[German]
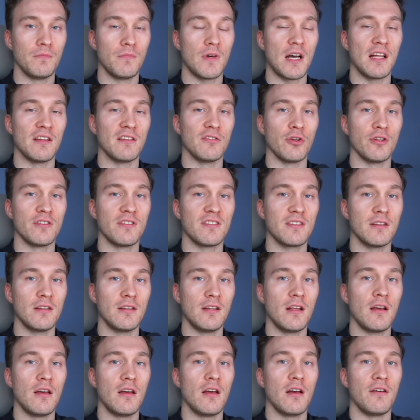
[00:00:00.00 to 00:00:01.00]

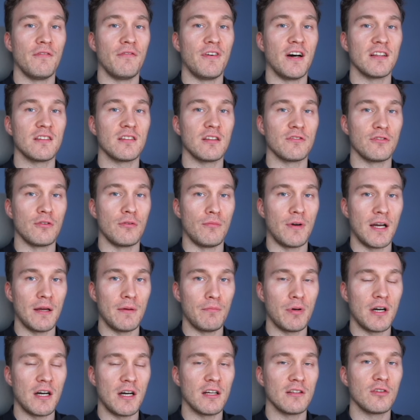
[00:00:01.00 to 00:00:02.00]
Ansonsten war es das von meinem
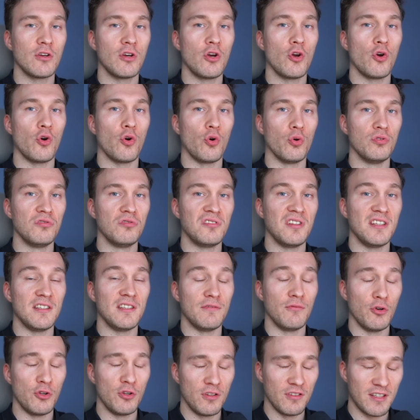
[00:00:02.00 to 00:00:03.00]
Part und
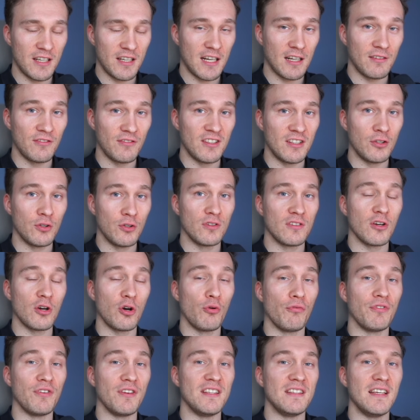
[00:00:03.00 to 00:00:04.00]
ich würde sagen, wir sehen uns
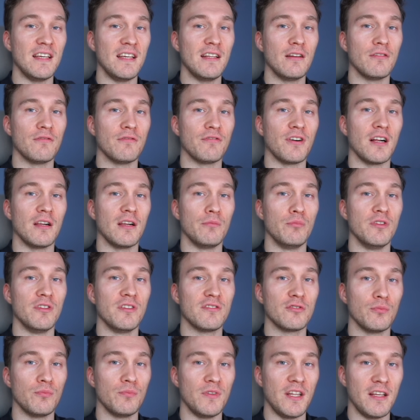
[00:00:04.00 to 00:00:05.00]
auf jeden Fall bis
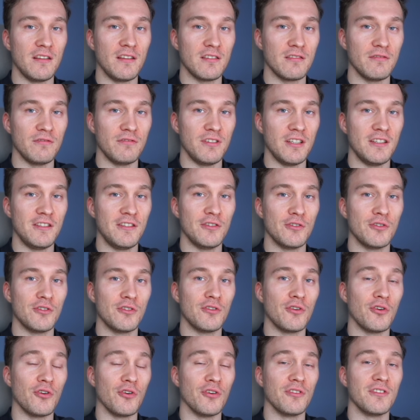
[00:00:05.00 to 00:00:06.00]
zum nächsten Video
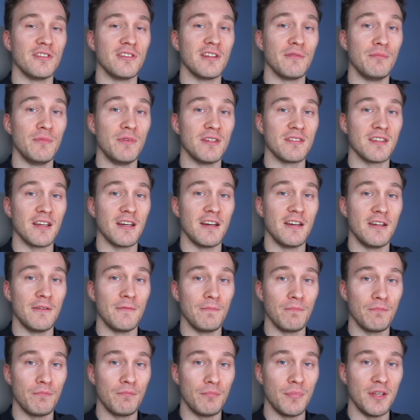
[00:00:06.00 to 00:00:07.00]
und bis
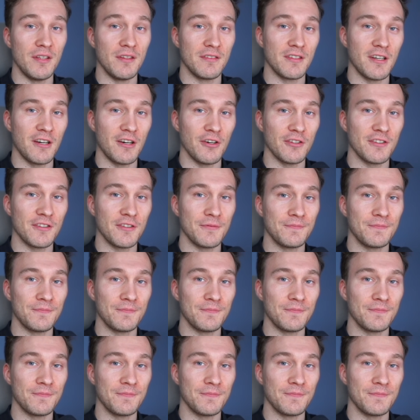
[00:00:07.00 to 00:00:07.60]
dahin. Peace out.